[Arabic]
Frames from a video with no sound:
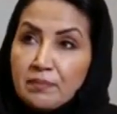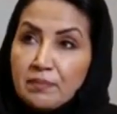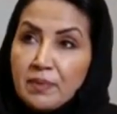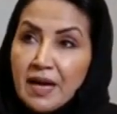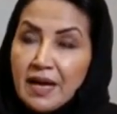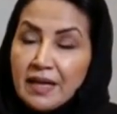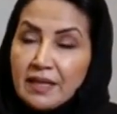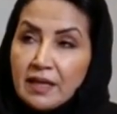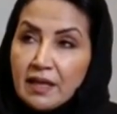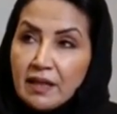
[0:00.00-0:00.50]

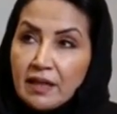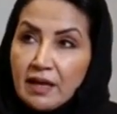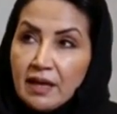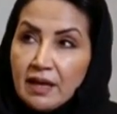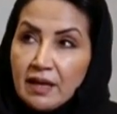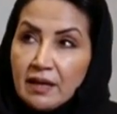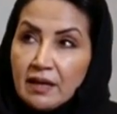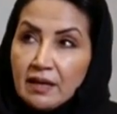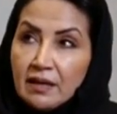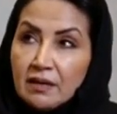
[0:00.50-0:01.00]
بعد
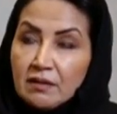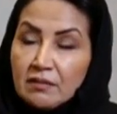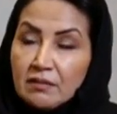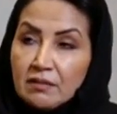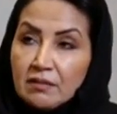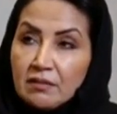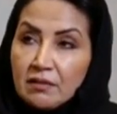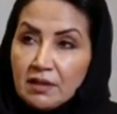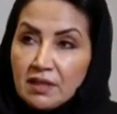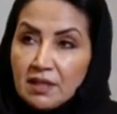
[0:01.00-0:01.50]
ذلك
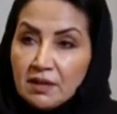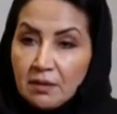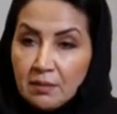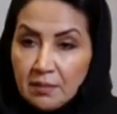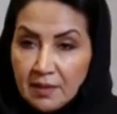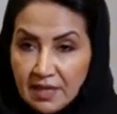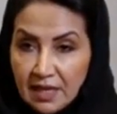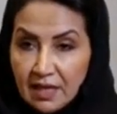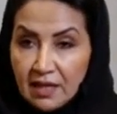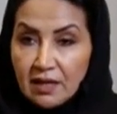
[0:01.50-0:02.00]
عندما
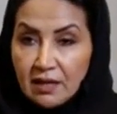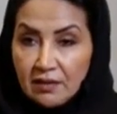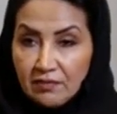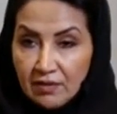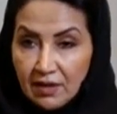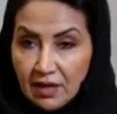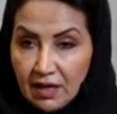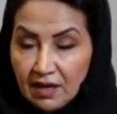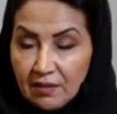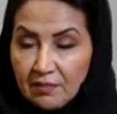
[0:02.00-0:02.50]
بدأنا في
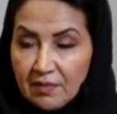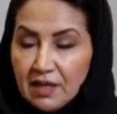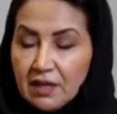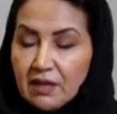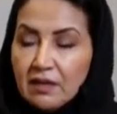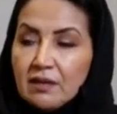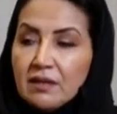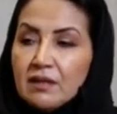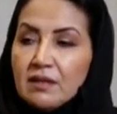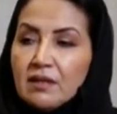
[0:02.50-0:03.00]
العمل
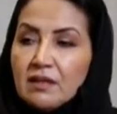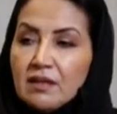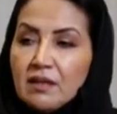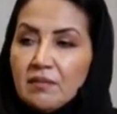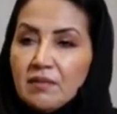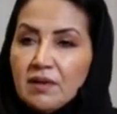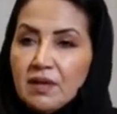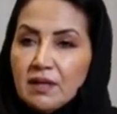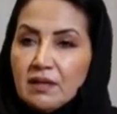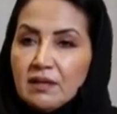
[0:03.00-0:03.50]

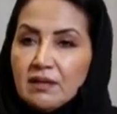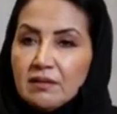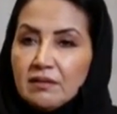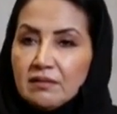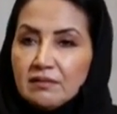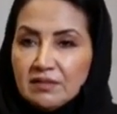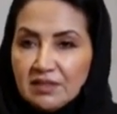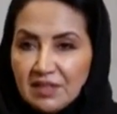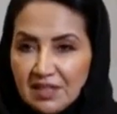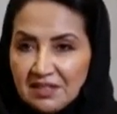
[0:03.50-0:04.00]
طبعا
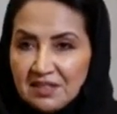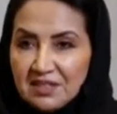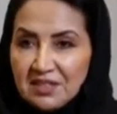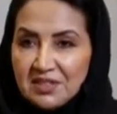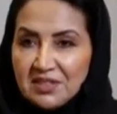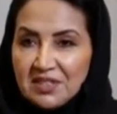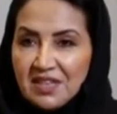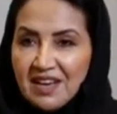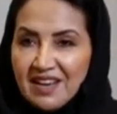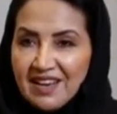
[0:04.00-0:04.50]
جت
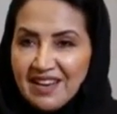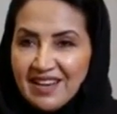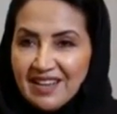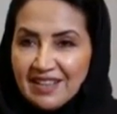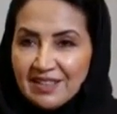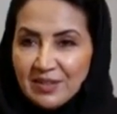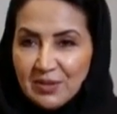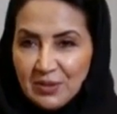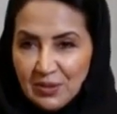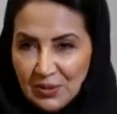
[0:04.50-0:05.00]

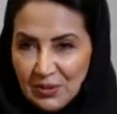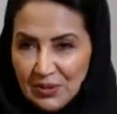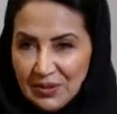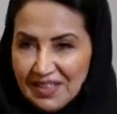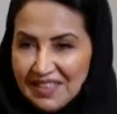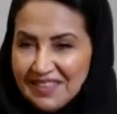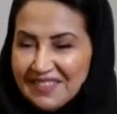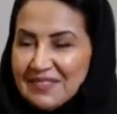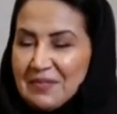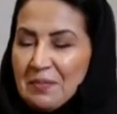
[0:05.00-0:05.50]
جائحة
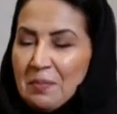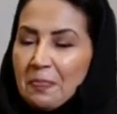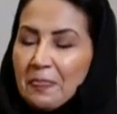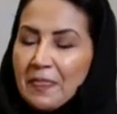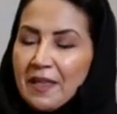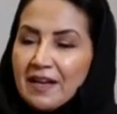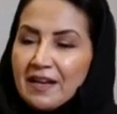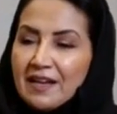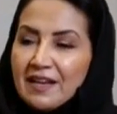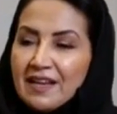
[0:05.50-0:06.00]
كورونا
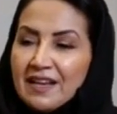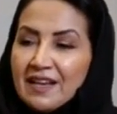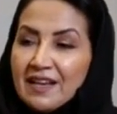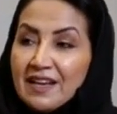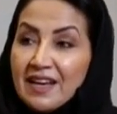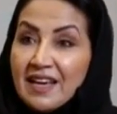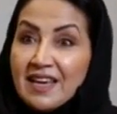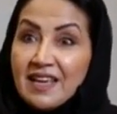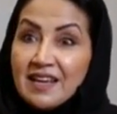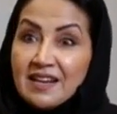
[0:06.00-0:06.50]
آه،
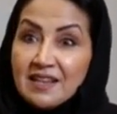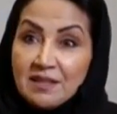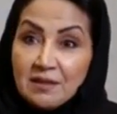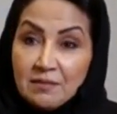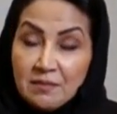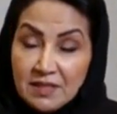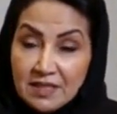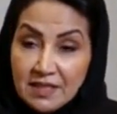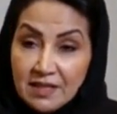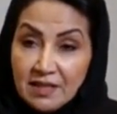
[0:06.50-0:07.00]
غيرت
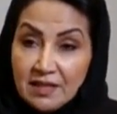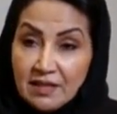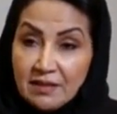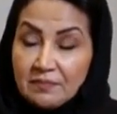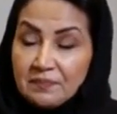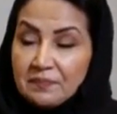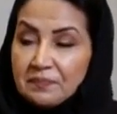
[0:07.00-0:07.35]
المسار